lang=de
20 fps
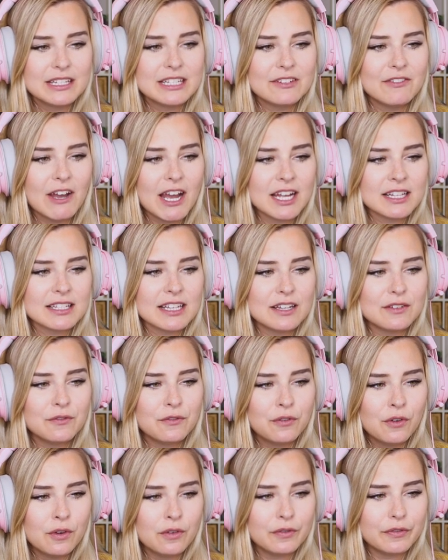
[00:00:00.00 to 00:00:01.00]
Sie waren seit
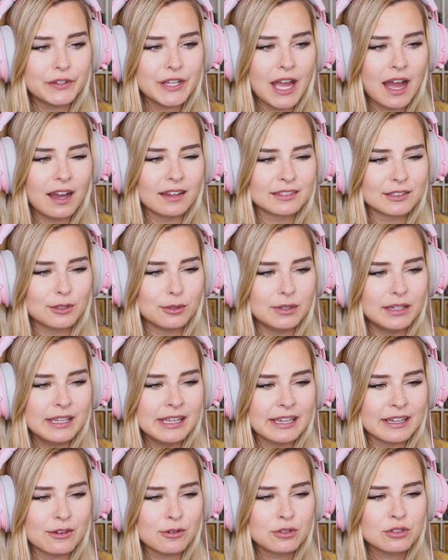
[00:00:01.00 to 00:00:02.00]
fünf Jahren
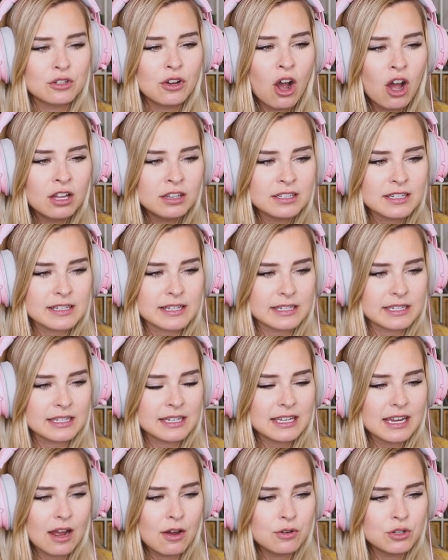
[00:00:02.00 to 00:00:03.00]
Kollegen und konnten sich
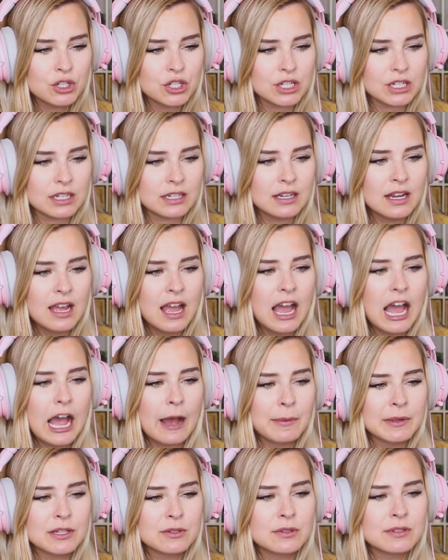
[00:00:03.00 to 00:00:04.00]
nicht ausstehen.
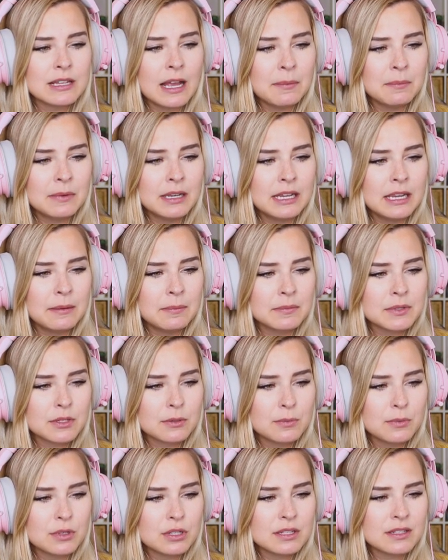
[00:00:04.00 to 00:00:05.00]
Aber zusammenleben
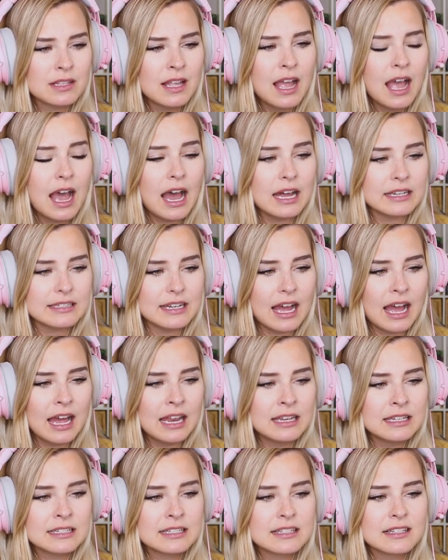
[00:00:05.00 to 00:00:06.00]
zu müssen, hat
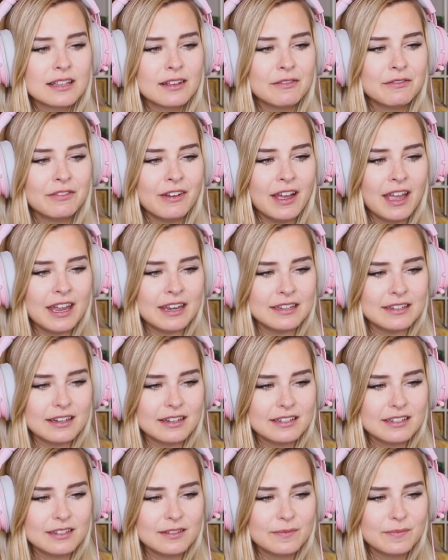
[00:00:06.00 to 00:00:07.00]
alles
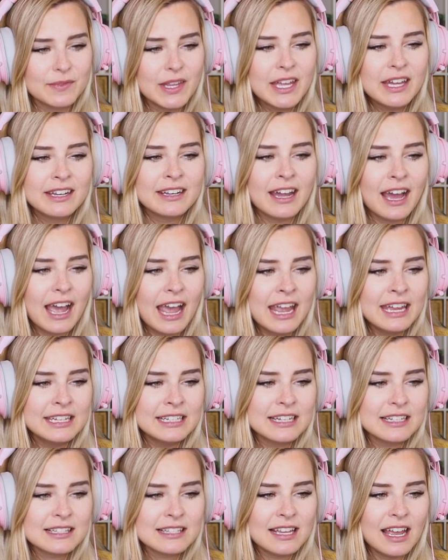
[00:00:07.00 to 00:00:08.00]
verändert. Nach
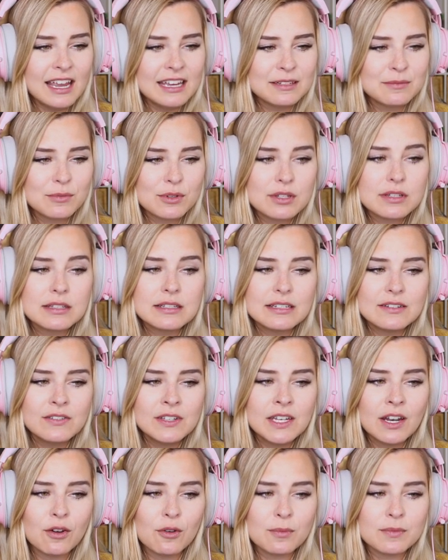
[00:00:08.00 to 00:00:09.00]
einiger Zeit mussten sie
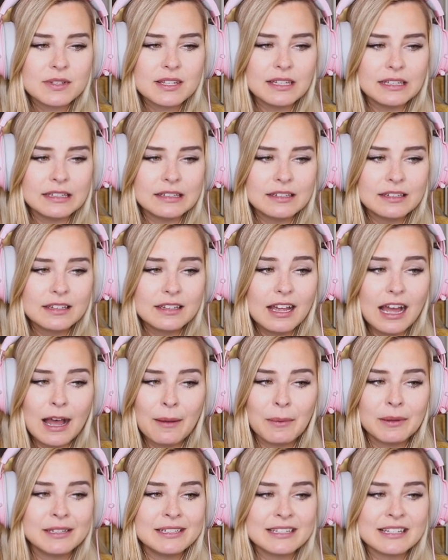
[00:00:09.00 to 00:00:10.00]
wieder umziehen.
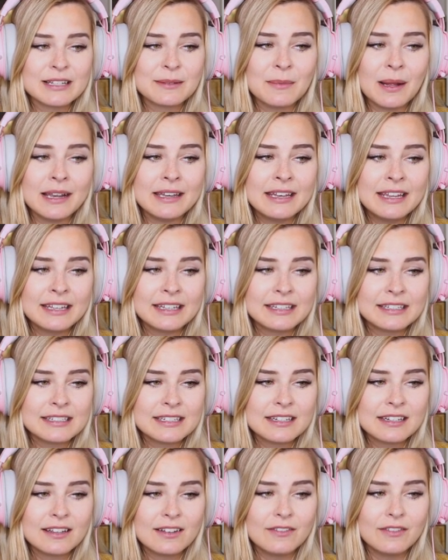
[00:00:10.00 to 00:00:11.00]
Aber dieses Mal
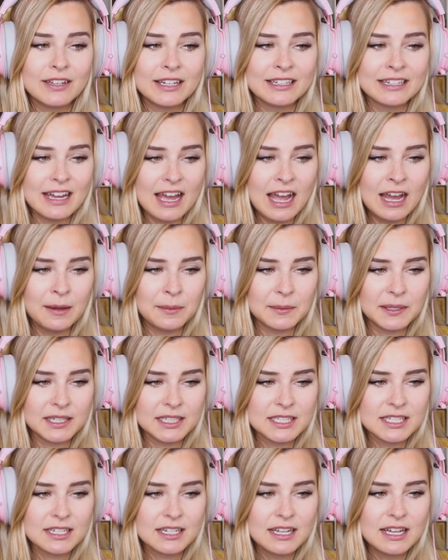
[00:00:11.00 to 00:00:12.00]
nicht wegen der
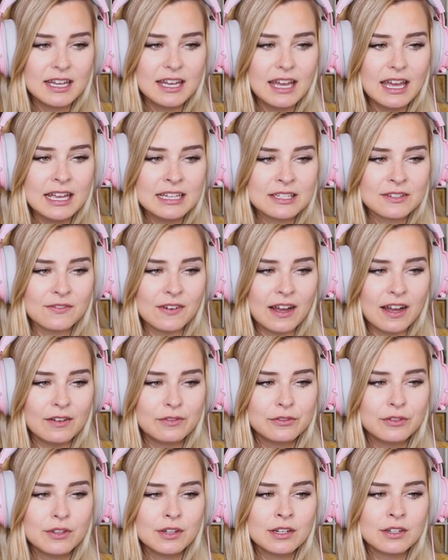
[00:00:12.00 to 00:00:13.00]
Arbeit. Es war
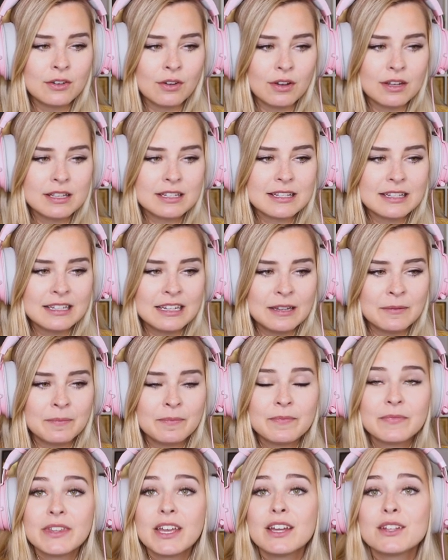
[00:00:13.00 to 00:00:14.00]
für ihr neues
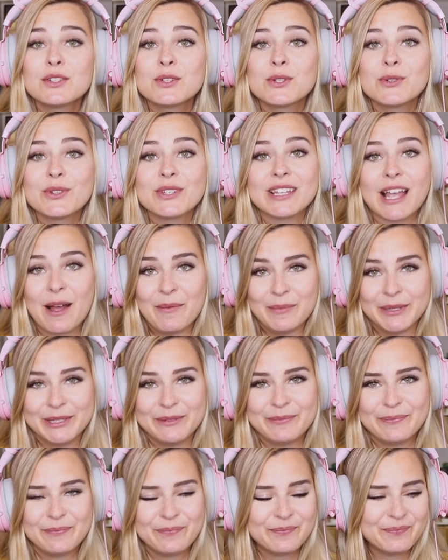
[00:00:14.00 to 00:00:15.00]
Leben
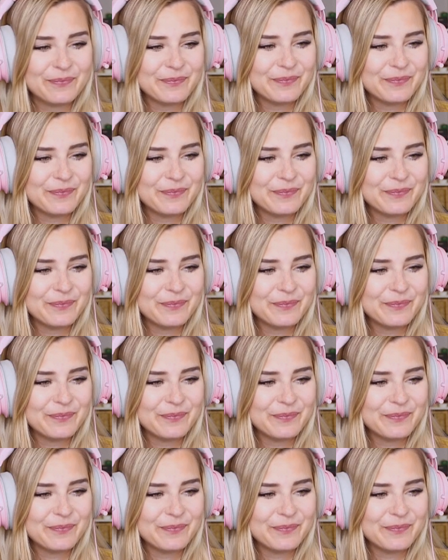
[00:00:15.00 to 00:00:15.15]
zusammen.